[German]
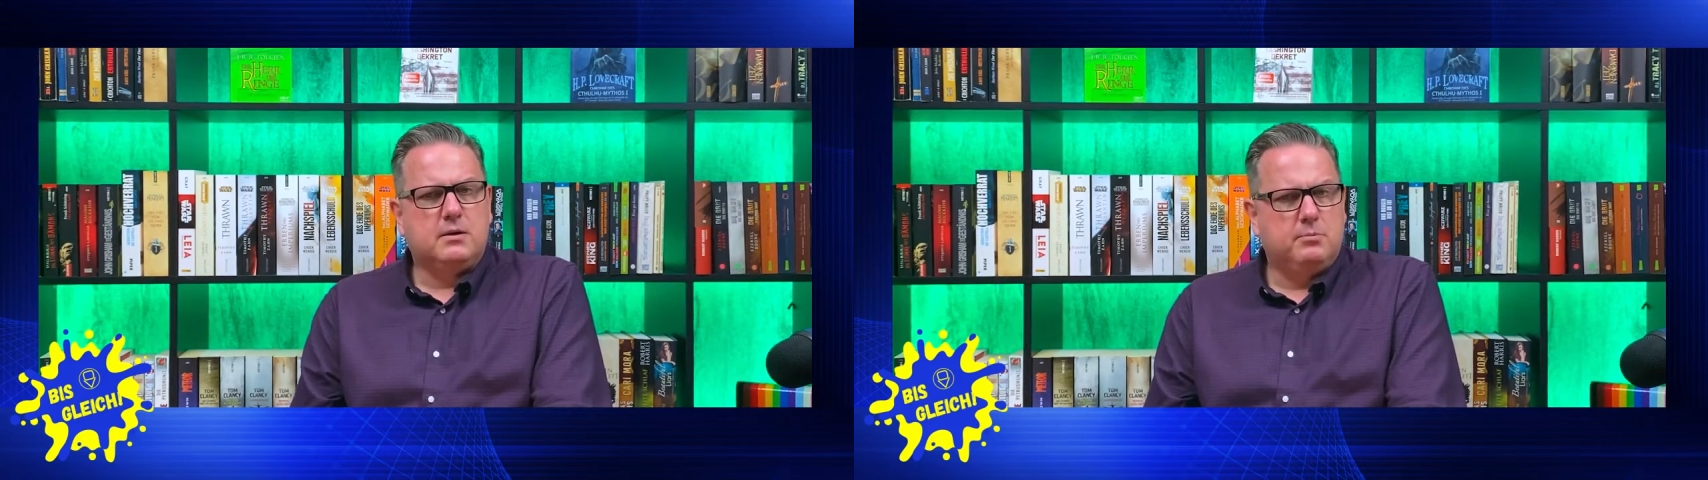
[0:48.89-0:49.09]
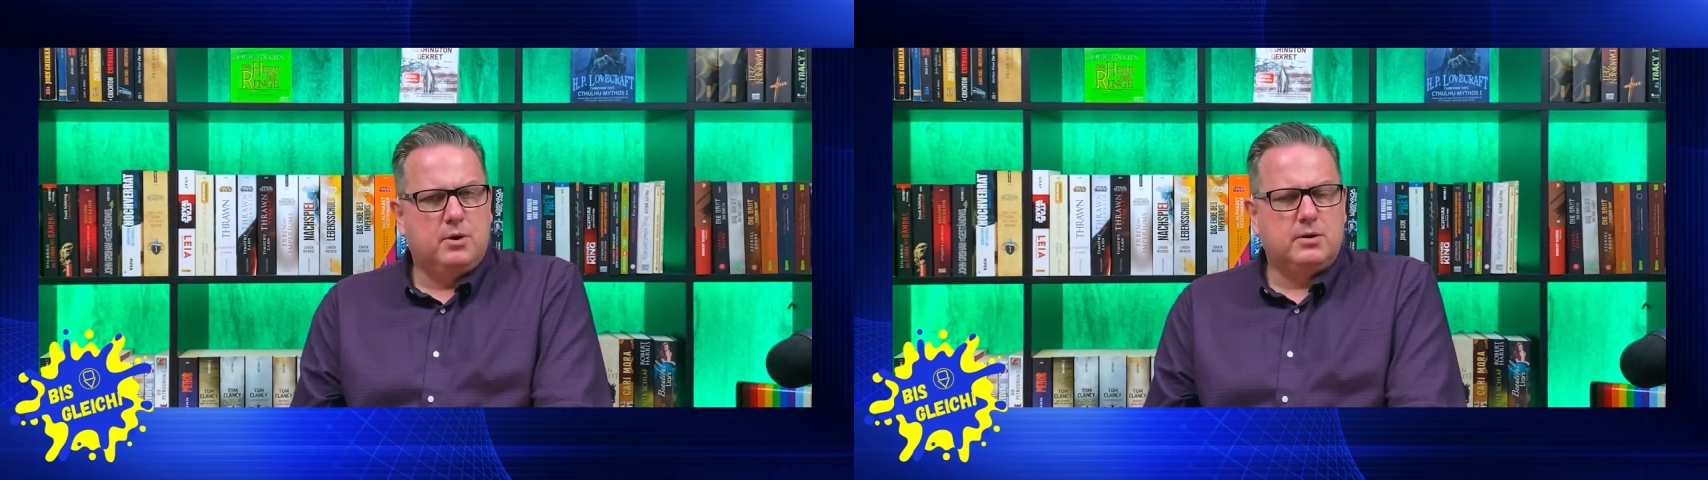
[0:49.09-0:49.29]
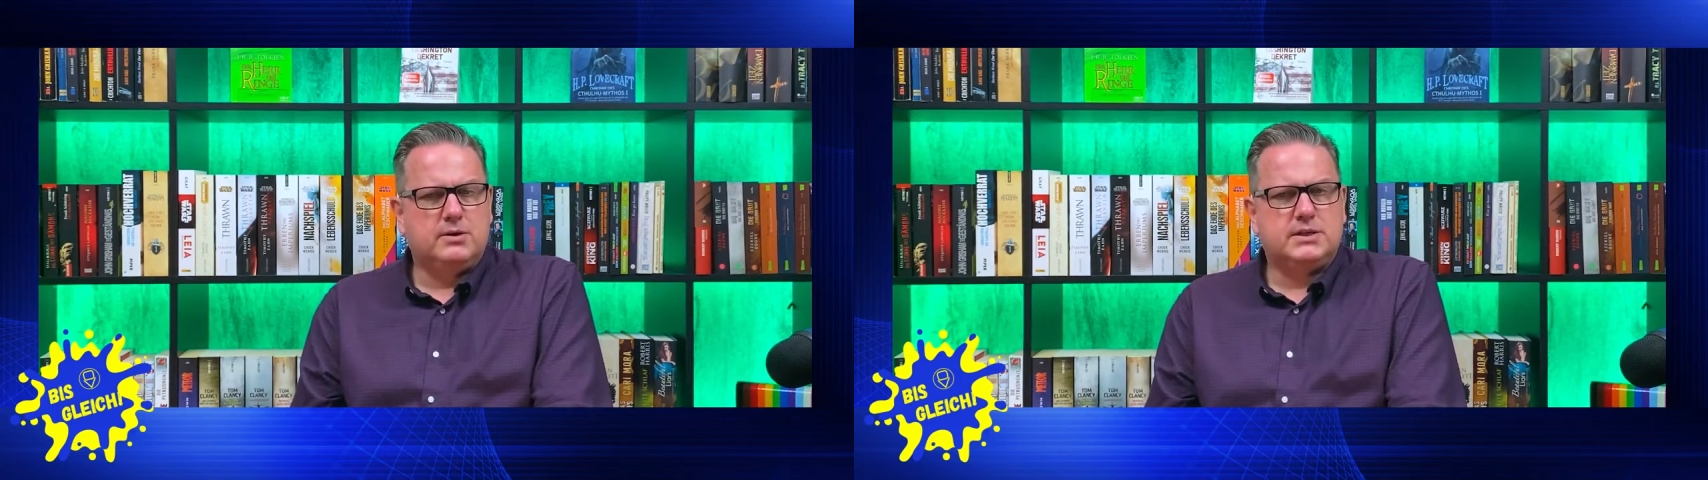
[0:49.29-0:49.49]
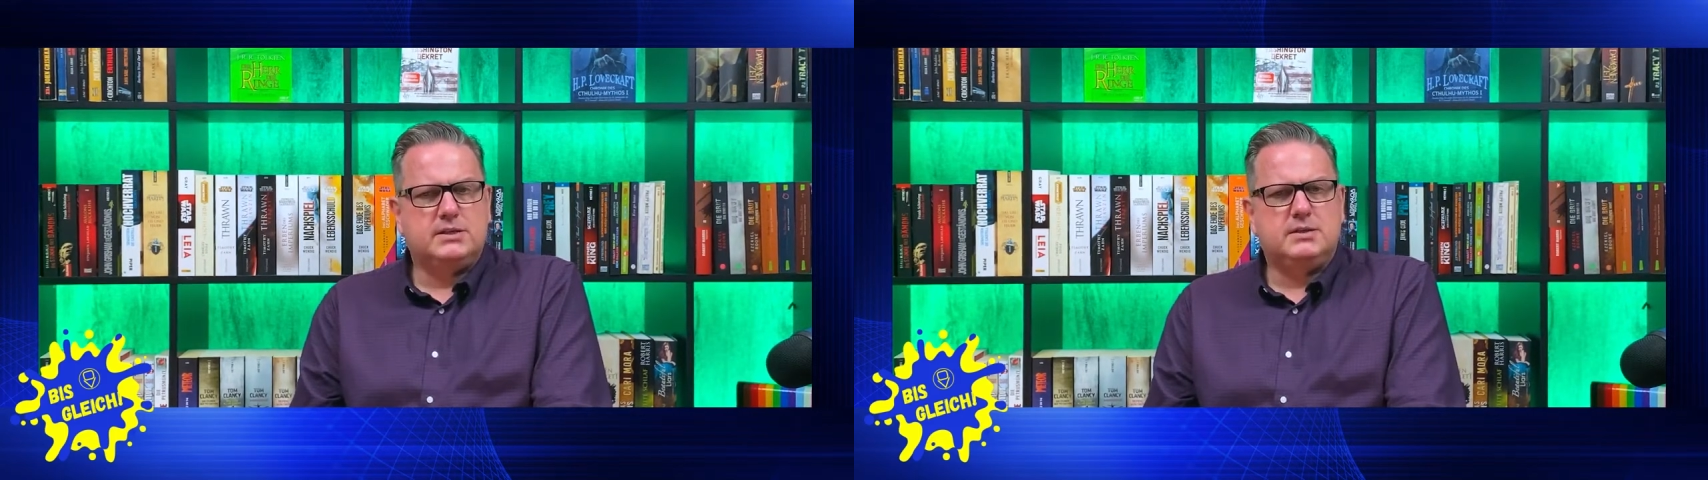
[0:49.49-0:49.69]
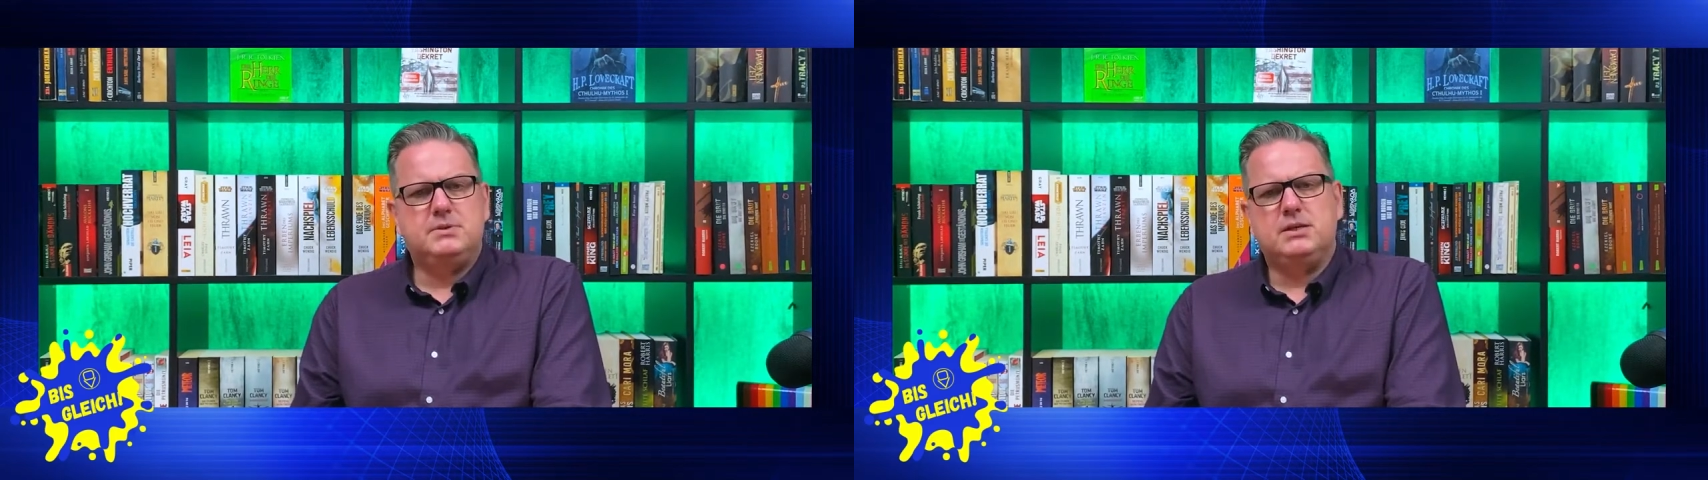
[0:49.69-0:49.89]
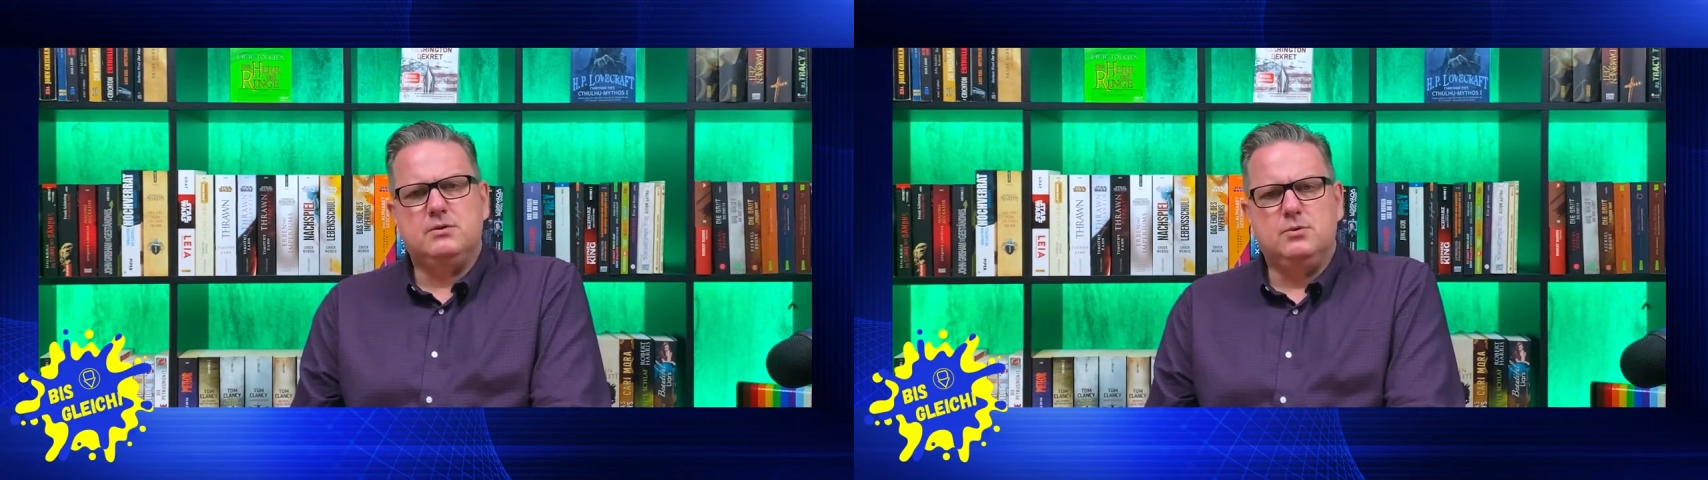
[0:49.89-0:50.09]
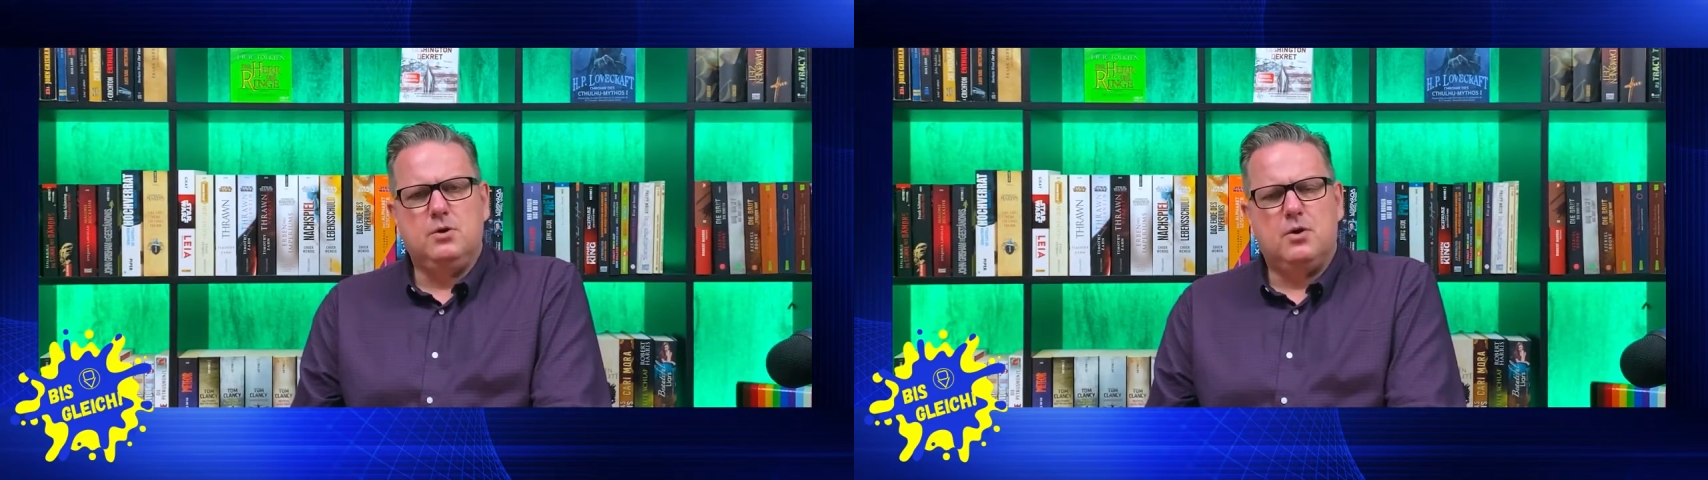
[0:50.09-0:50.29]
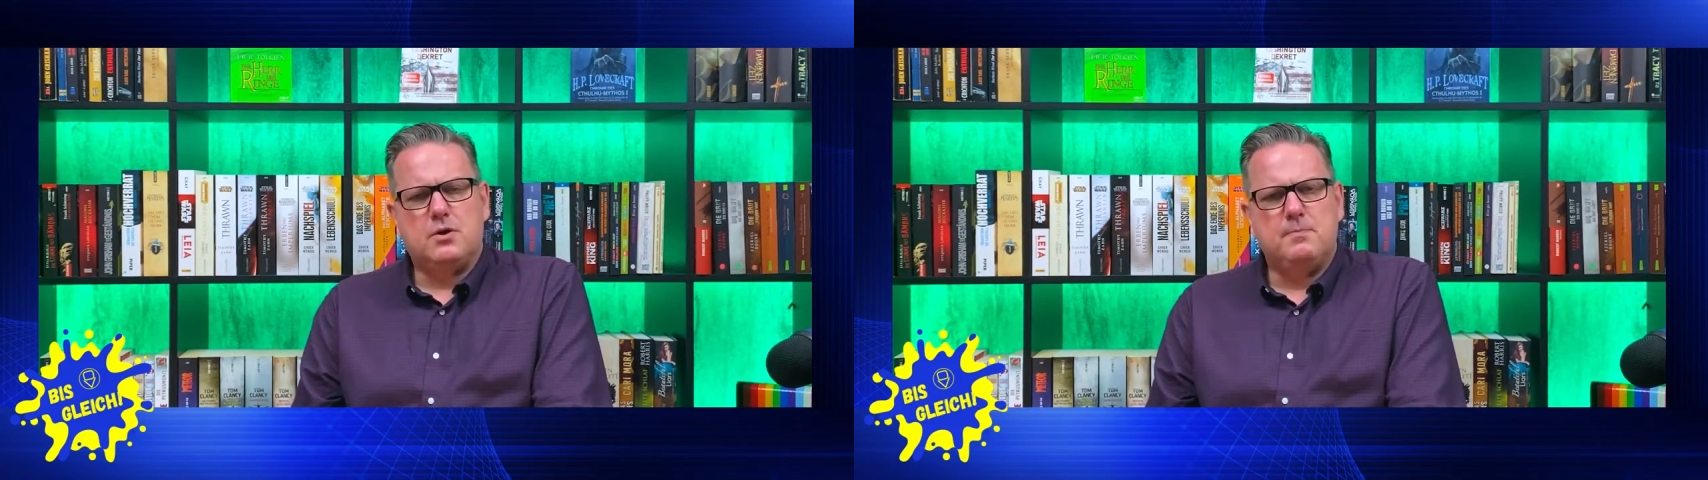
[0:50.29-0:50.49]
geboren 1970 in New
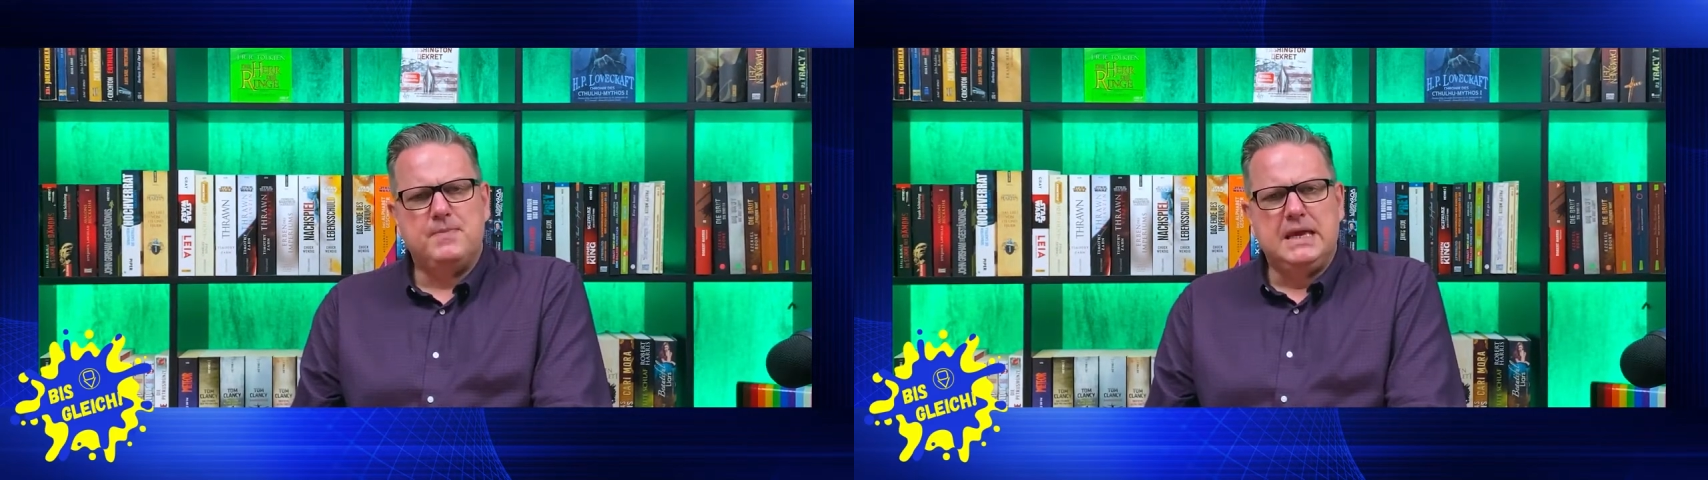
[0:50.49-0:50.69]
York,